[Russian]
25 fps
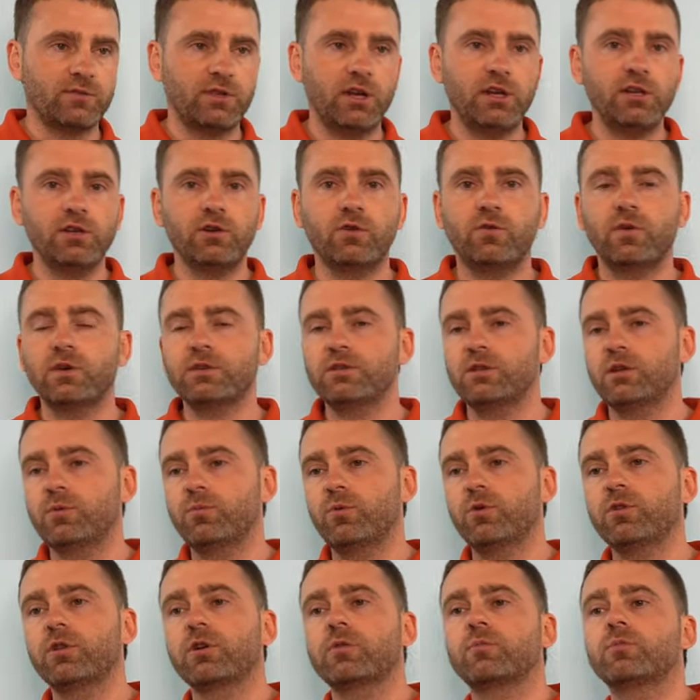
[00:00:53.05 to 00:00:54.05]
В-третьих, у вас
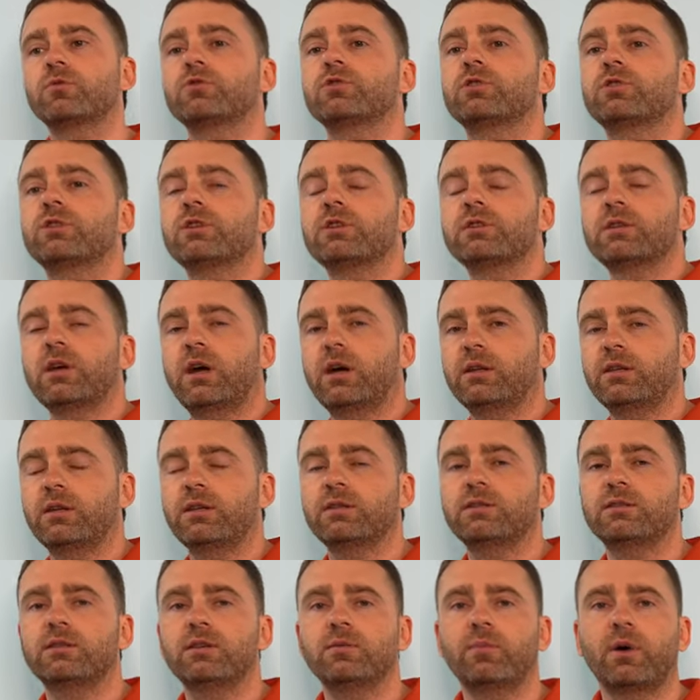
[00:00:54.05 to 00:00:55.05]
ребенок может не
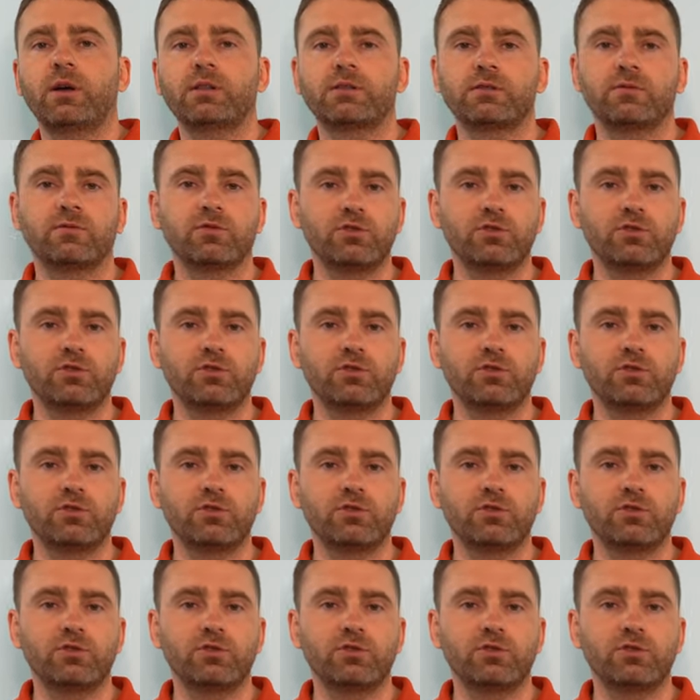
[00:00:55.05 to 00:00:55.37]
захотеть сниматься,